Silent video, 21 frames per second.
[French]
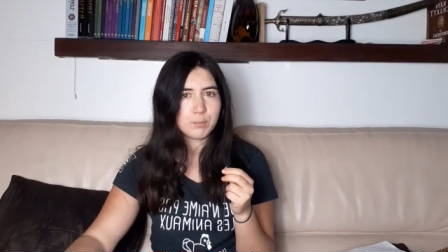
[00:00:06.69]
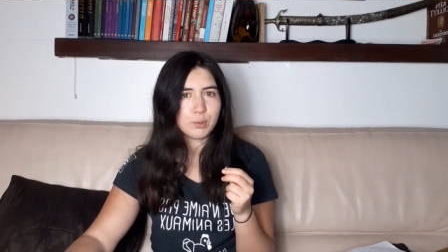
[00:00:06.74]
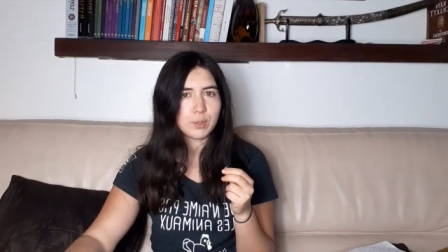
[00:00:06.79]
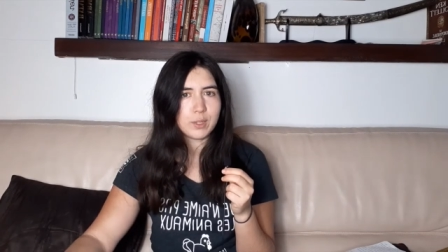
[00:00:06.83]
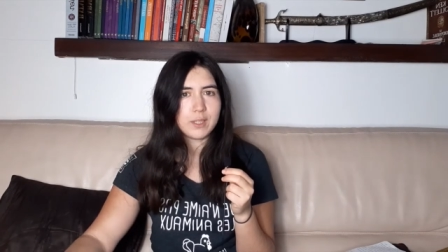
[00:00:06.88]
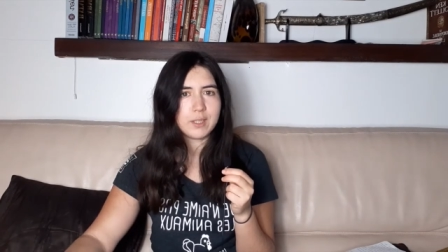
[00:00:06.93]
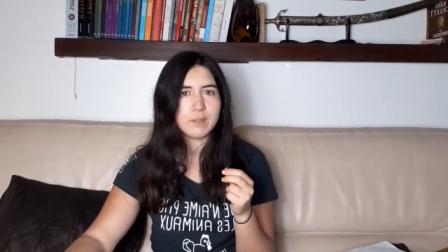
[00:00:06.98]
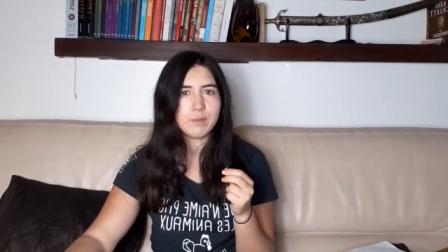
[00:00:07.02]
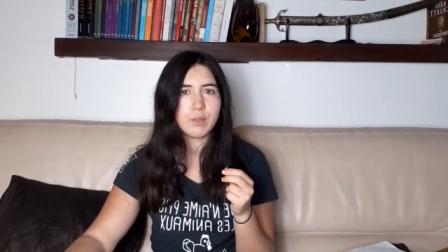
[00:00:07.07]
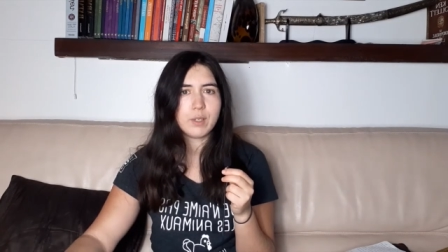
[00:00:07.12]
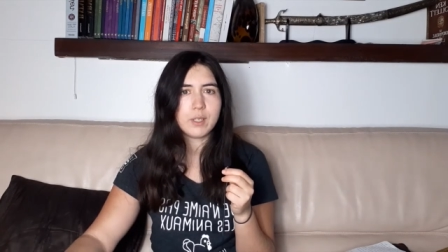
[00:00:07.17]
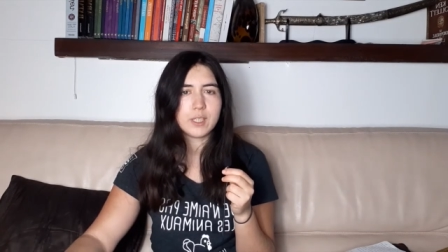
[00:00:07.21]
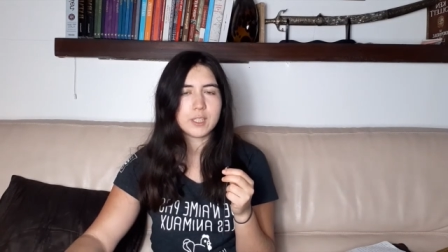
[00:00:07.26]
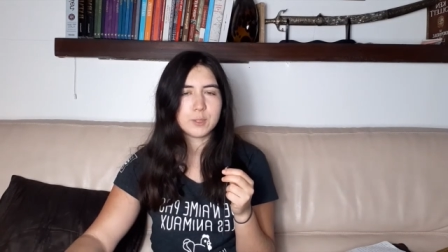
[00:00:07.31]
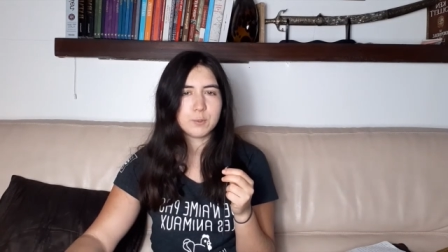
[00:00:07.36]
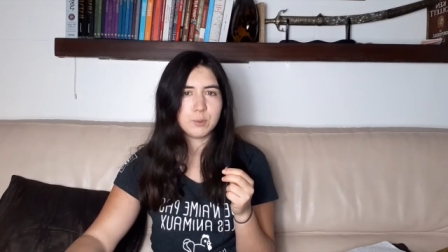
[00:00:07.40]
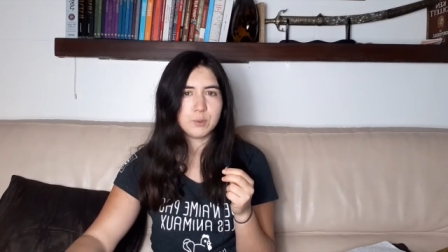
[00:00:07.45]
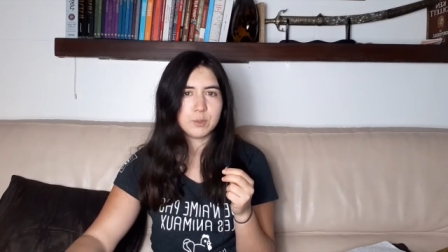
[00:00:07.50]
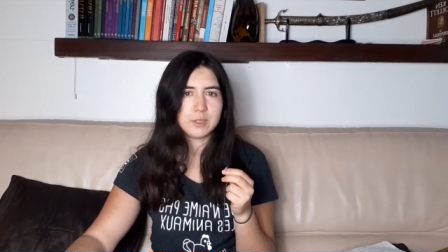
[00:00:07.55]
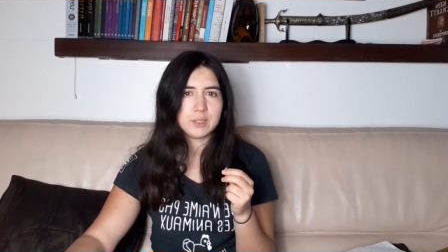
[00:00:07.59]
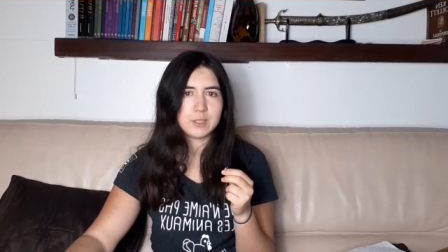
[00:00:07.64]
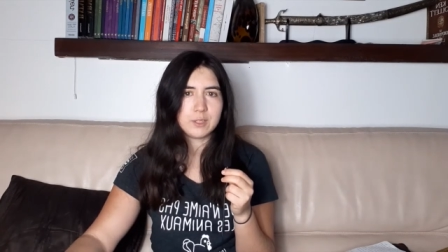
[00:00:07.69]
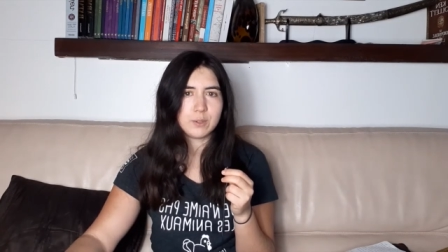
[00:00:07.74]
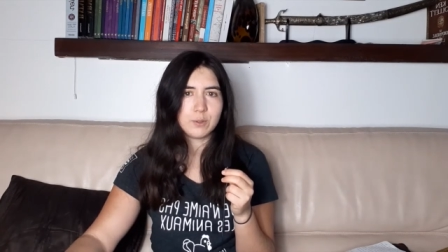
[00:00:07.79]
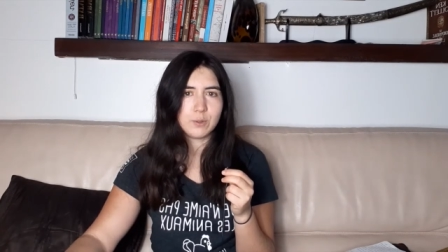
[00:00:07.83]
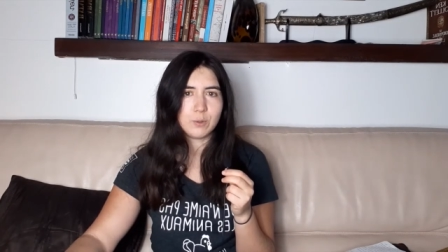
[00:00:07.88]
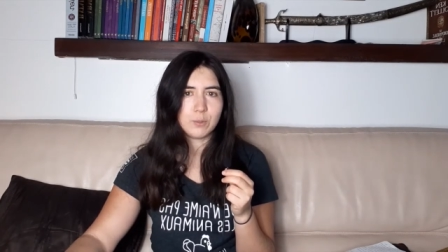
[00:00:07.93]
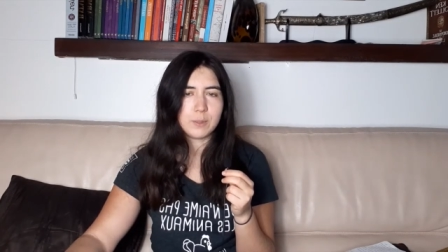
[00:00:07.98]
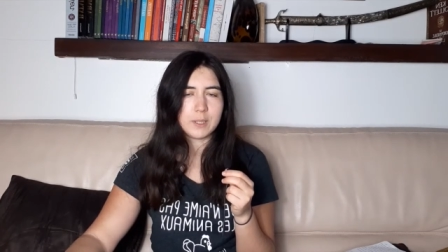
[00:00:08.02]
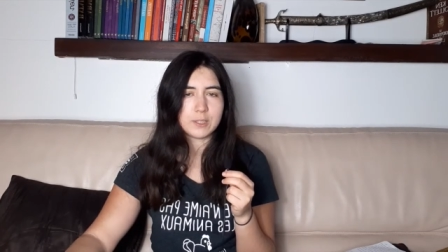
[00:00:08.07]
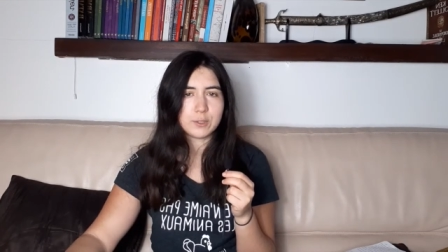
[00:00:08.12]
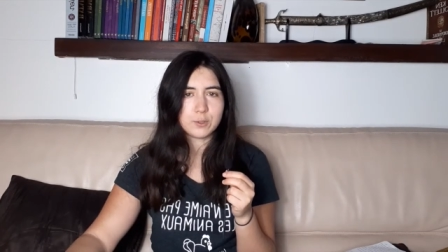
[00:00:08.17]
pour aller voir
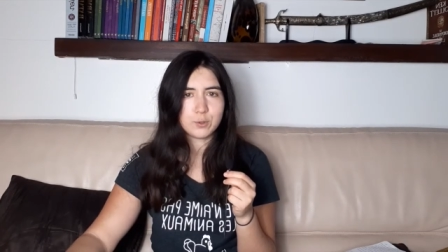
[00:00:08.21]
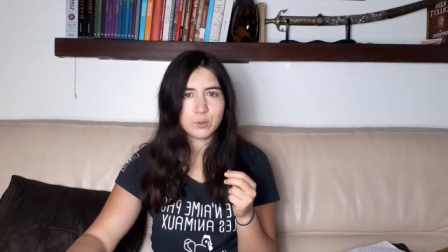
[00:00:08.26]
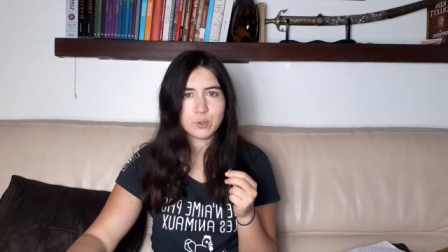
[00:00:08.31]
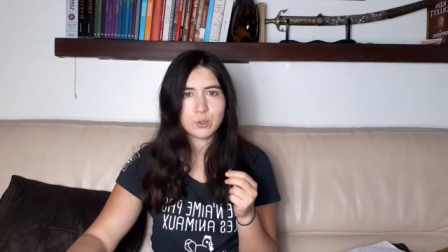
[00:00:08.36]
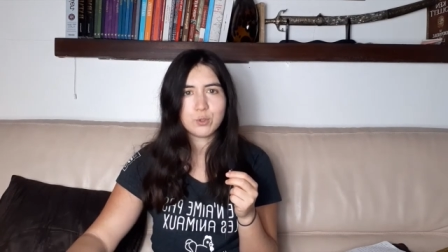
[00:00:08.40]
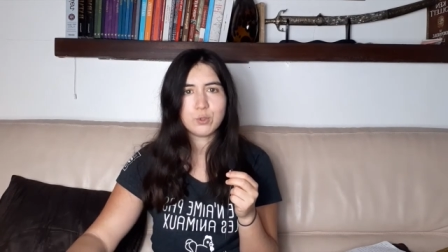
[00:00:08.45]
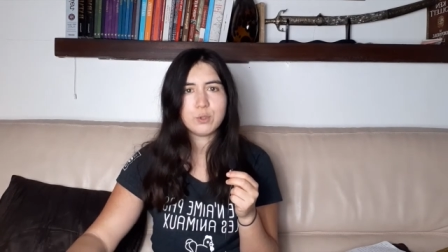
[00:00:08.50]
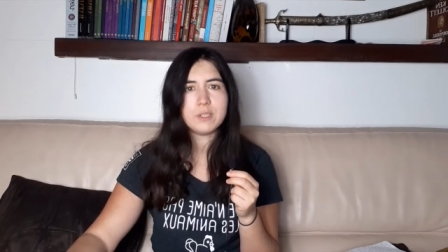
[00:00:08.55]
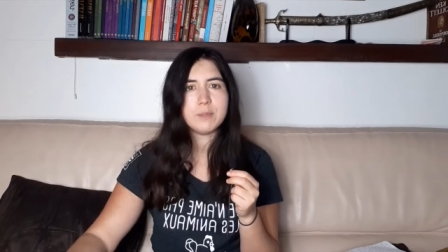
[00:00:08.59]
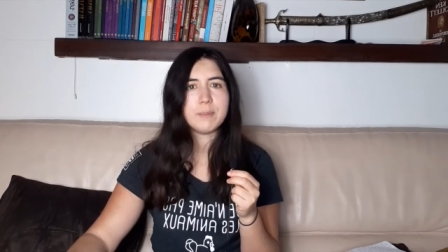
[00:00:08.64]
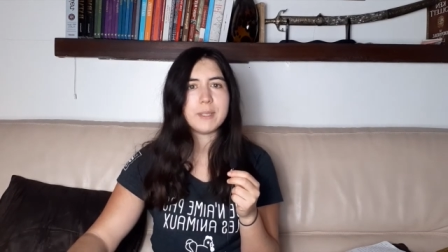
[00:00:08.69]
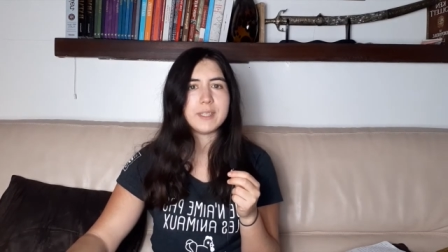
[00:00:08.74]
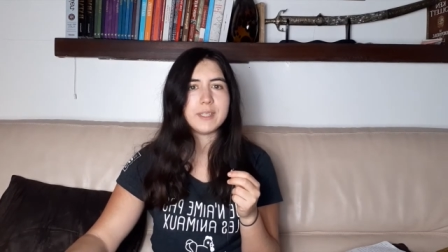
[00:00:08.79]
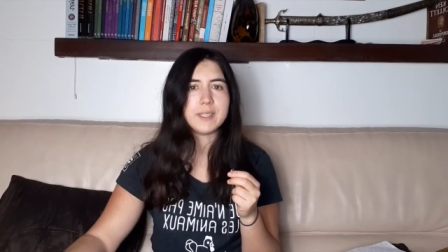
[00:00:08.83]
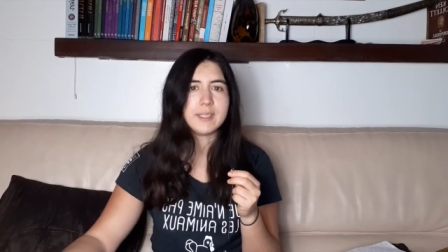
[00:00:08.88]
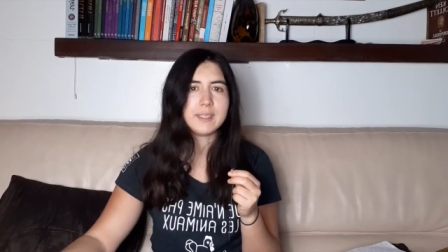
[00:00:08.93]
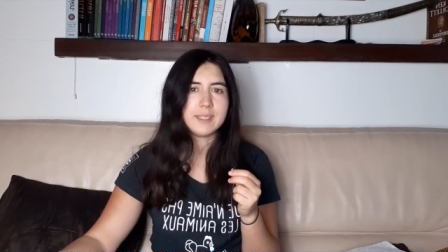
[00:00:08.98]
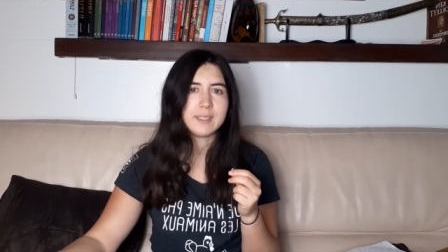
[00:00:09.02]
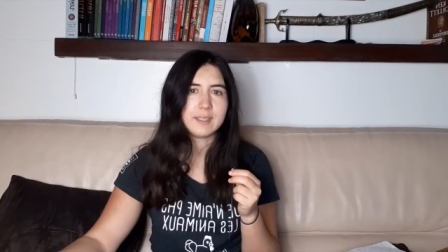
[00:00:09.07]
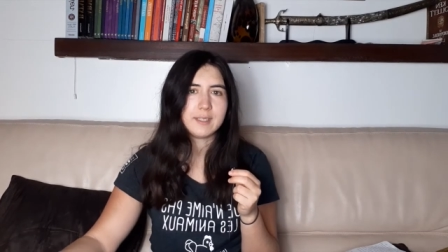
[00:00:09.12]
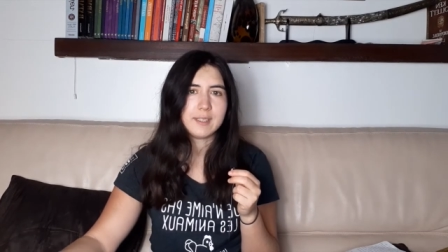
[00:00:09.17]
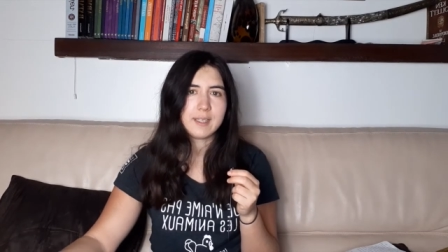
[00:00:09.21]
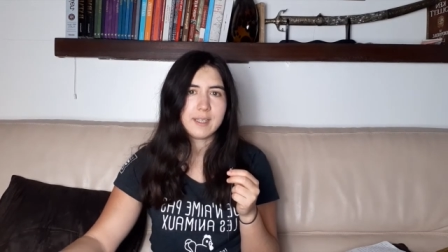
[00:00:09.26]
l'exposition ben, sur Julie Manet,